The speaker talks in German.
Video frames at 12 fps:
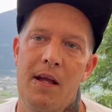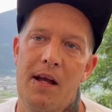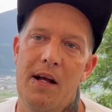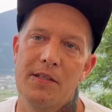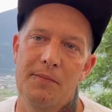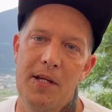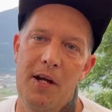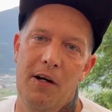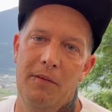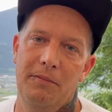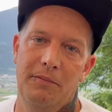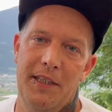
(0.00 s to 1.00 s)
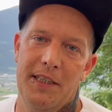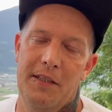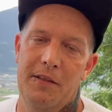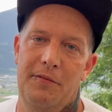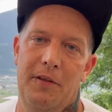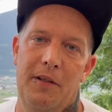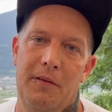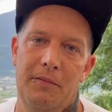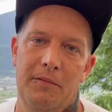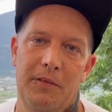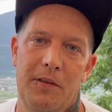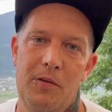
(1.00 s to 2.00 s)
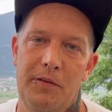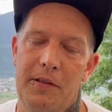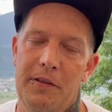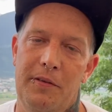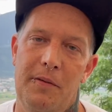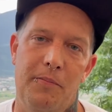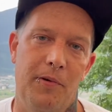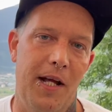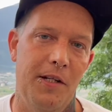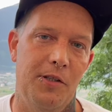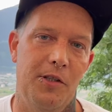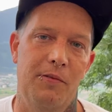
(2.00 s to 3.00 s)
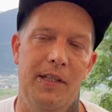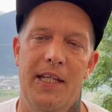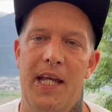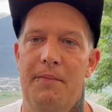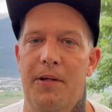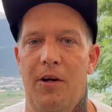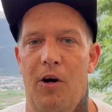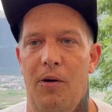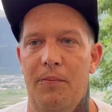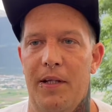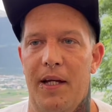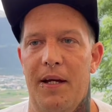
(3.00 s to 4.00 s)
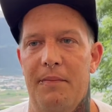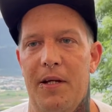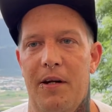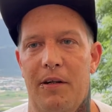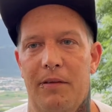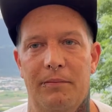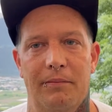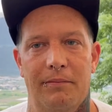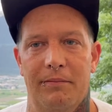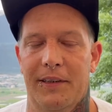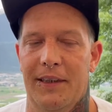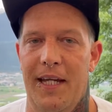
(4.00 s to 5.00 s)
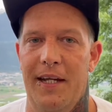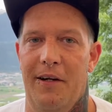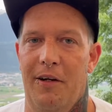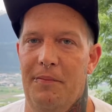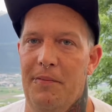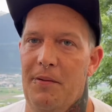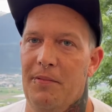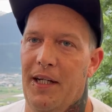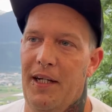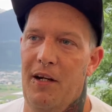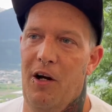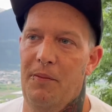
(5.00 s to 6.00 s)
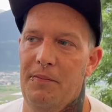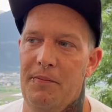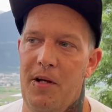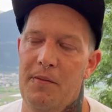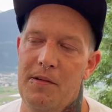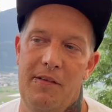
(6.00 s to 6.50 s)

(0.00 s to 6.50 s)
Also wir haben, wie gesagt, vom Umfang vom Brunch über Themenabende, wir haben Steakabend, wir haben Grillabend, wir haben